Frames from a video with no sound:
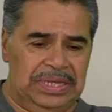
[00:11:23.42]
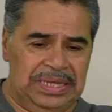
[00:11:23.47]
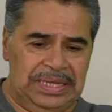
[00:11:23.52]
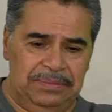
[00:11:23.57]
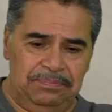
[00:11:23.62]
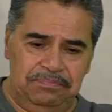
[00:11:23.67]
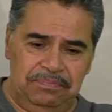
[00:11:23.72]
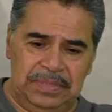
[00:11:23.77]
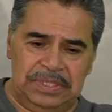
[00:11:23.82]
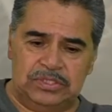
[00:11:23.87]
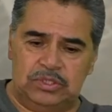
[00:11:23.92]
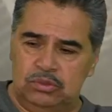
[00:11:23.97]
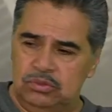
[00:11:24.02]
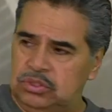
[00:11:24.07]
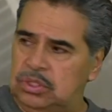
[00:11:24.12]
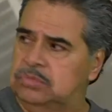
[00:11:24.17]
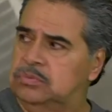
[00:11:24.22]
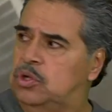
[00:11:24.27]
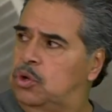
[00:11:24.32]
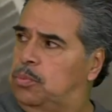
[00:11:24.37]
y si
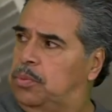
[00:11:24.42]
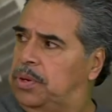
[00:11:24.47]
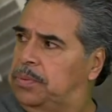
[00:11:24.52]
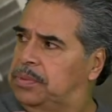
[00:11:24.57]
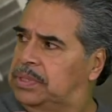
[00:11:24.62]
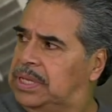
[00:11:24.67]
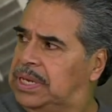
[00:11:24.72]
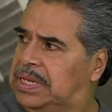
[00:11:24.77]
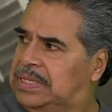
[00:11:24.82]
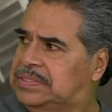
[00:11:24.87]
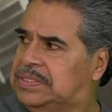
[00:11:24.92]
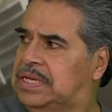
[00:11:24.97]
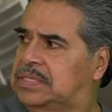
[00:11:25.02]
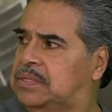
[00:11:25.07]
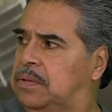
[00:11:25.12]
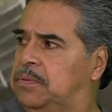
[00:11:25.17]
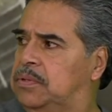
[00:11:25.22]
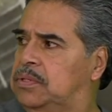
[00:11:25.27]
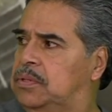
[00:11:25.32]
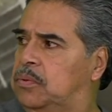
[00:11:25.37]
usted me lo permite,
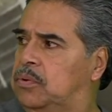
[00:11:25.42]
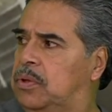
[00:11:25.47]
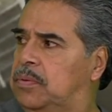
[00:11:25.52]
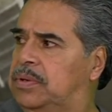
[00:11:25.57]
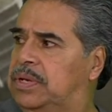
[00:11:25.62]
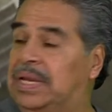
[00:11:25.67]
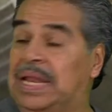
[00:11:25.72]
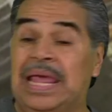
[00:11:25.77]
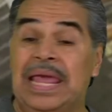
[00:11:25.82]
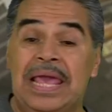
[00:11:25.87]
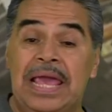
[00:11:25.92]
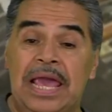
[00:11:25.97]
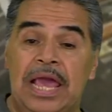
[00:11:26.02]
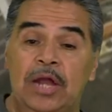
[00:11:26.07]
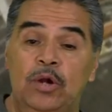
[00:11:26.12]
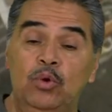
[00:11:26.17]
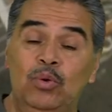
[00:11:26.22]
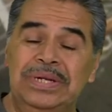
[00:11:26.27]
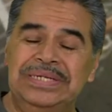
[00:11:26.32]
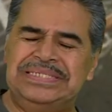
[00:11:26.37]
exactamente voy a venir.
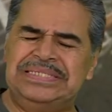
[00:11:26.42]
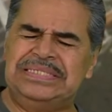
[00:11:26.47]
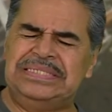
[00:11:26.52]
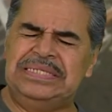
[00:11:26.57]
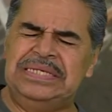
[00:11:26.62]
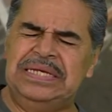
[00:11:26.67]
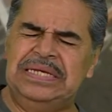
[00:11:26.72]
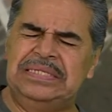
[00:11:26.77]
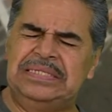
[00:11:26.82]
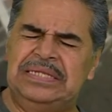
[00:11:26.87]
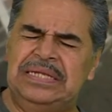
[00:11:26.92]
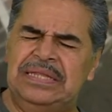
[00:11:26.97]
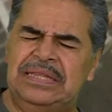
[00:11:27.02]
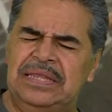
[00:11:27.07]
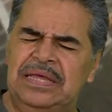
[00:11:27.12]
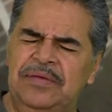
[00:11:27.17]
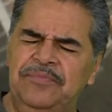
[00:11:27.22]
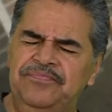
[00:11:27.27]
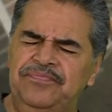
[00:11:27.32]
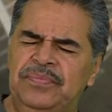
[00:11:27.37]
El lunes 7
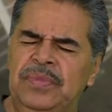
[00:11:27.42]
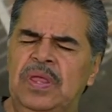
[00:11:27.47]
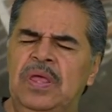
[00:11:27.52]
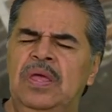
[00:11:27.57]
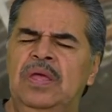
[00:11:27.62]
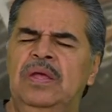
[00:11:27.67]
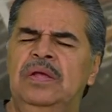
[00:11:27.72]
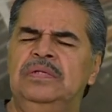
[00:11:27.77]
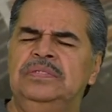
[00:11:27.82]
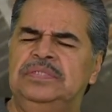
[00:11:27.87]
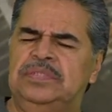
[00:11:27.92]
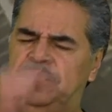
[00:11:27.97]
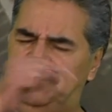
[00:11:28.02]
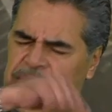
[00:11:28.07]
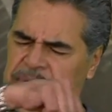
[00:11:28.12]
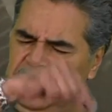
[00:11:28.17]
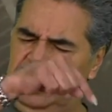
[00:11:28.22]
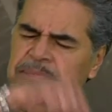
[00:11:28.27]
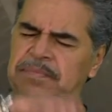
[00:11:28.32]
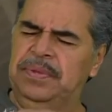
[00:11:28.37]
de
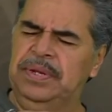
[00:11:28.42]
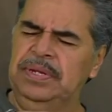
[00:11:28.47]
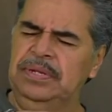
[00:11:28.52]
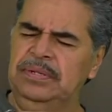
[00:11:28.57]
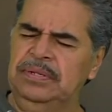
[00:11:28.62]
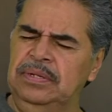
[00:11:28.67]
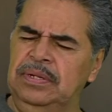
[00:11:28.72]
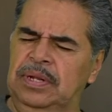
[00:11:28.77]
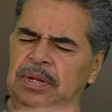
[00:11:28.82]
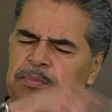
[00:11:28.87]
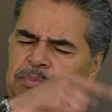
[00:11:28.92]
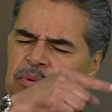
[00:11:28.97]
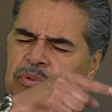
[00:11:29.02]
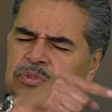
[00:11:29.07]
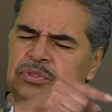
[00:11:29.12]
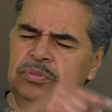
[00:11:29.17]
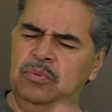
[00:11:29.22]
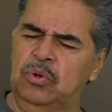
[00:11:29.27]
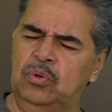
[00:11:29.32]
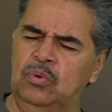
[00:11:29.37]
septiembre, el
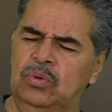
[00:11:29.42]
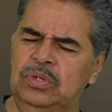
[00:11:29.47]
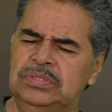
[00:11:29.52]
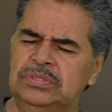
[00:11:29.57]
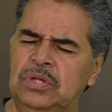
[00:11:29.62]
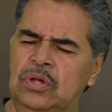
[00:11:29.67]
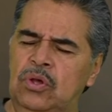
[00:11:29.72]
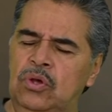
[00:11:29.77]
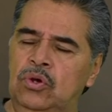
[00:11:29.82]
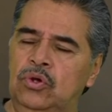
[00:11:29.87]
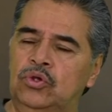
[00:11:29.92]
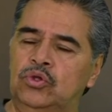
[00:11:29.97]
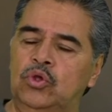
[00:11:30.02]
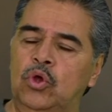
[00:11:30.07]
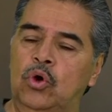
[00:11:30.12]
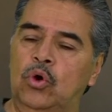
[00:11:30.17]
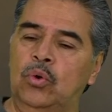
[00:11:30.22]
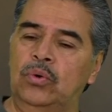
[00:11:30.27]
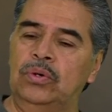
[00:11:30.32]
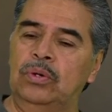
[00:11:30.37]
próximo lunes,
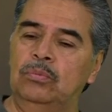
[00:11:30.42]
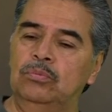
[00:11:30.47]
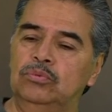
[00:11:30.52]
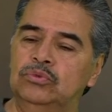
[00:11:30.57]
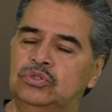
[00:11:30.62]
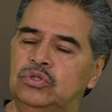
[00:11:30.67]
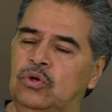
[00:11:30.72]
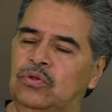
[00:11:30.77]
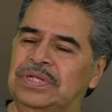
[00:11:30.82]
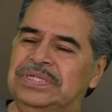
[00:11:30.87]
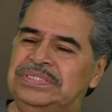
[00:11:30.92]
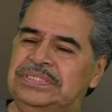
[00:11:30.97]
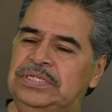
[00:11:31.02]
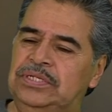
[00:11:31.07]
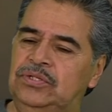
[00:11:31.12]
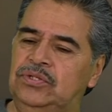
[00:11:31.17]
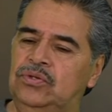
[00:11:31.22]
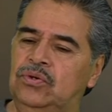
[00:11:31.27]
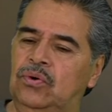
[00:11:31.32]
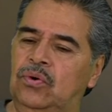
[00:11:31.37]
toco en el Museo de
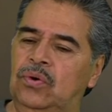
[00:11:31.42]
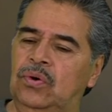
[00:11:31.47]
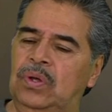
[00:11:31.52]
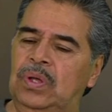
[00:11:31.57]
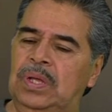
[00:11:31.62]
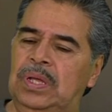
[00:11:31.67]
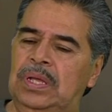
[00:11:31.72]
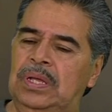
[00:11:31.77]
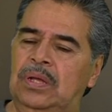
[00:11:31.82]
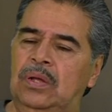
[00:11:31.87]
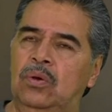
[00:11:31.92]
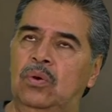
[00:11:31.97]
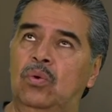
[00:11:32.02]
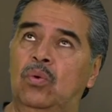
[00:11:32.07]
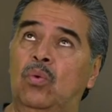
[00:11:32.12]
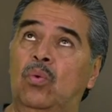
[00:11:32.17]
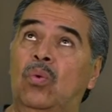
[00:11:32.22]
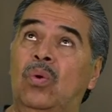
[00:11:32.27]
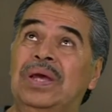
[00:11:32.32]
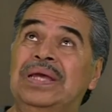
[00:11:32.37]
Sitio
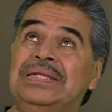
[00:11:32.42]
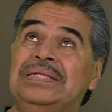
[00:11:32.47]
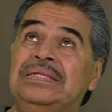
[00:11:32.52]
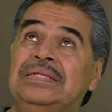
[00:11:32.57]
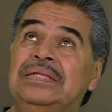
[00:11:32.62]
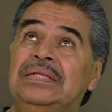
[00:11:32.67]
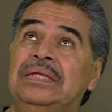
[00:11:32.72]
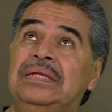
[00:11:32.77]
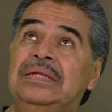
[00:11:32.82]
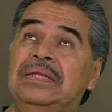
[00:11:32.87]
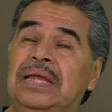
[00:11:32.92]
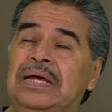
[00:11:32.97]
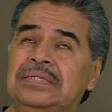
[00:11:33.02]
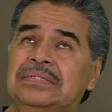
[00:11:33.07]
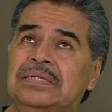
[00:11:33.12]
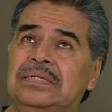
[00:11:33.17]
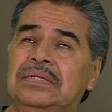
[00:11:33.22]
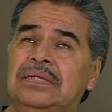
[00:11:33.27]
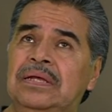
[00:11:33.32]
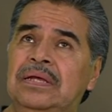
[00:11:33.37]

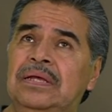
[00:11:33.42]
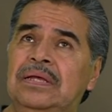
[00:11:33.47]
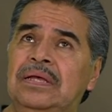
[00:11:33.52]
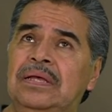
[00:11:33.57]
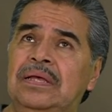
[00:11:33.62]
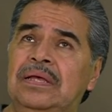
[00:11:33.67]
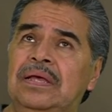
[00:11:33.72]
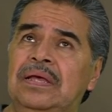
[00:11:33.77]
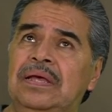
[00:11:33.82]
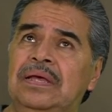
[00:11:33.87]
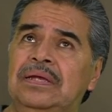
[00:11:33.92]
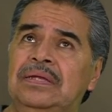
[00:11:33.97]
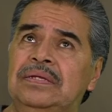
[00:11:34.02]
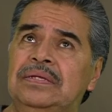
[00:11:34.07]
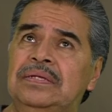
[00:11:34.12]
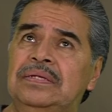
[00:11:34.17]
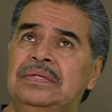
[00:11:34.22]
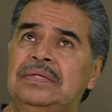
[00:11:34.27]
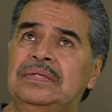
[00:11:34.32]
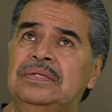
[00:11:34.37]
Huitlilat,
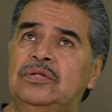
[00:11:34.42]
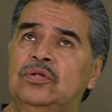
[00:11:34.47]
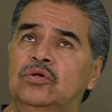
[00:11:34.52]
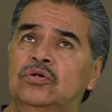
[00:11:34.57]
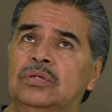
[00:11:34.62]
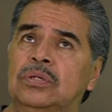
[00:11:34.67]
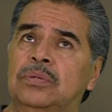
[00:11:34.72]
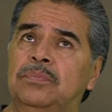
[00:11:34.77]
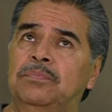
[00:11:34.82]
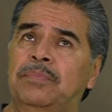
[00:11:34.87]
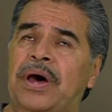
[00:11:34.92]
en, en